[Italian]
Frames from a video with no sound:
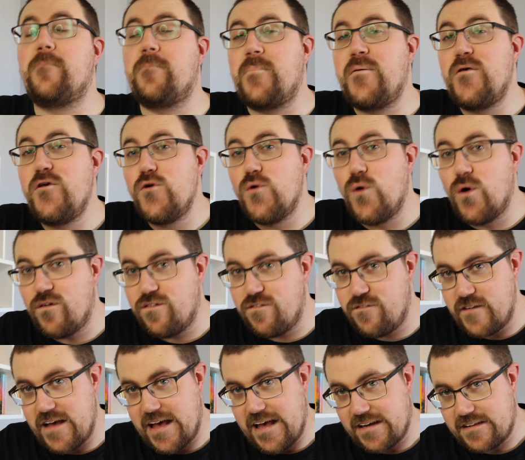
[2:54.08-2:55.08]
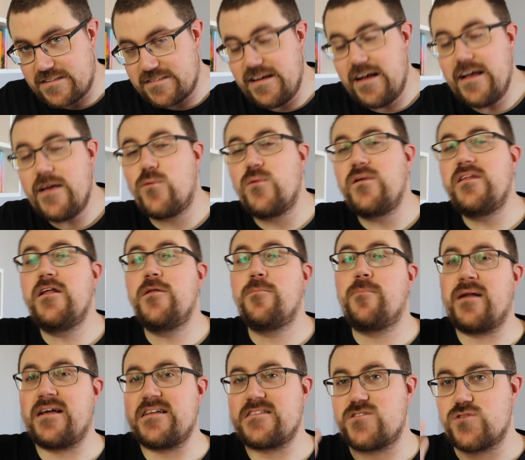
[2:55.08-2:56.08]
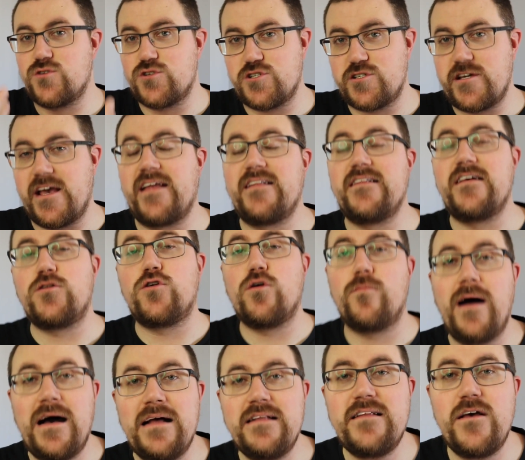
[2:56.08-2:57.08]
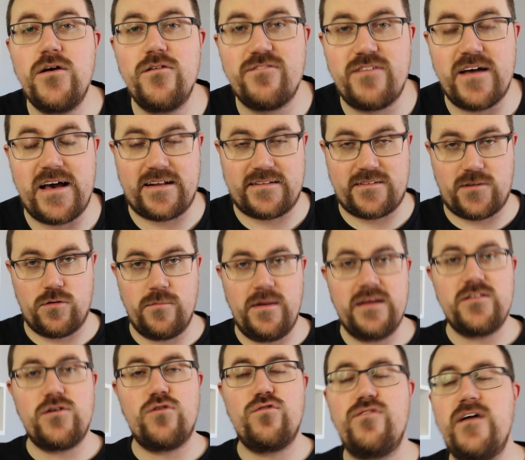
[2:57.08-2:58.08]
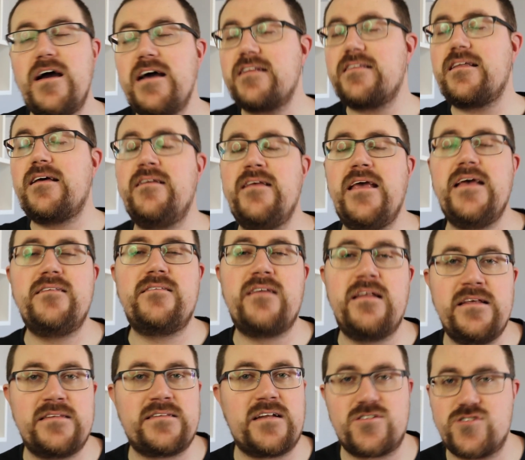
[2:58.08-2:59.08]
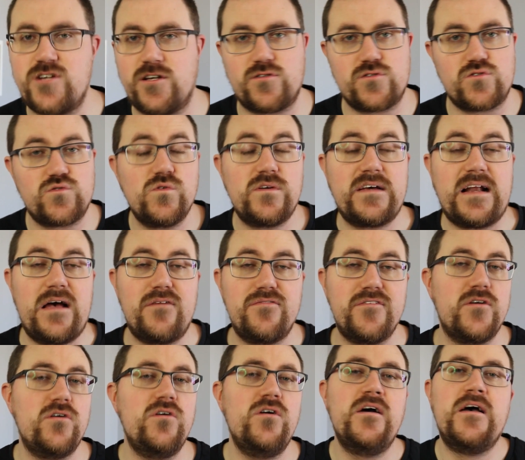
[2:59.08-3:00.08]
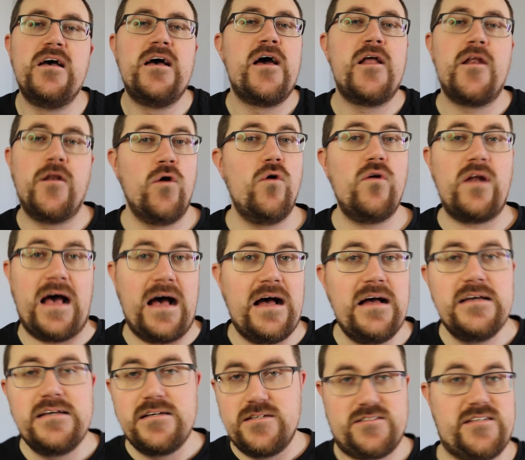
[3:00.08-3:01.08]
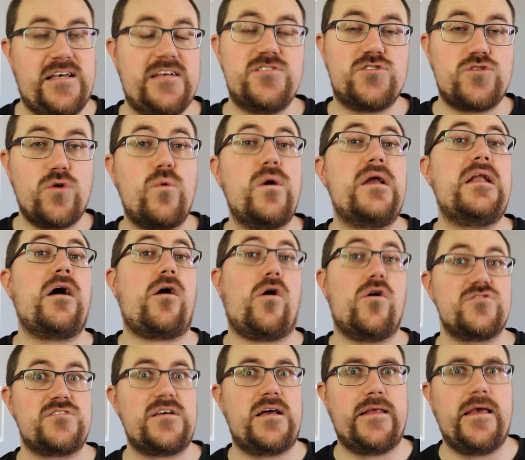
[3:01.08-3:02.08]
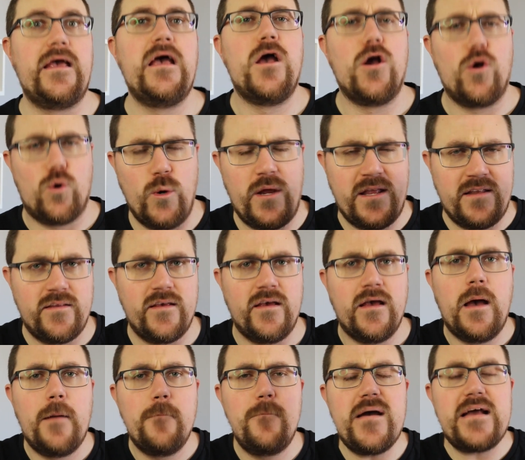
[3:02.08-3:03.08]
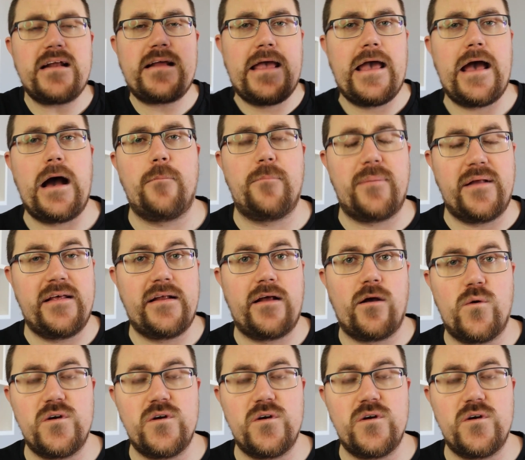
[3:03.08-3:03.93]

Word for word: più offerta e quindi il prezzo scende, domanda e offerta, domanda e offerta, niente di tracciato sul grafico, non ha senso quella cosa lì. Quindi perché aprire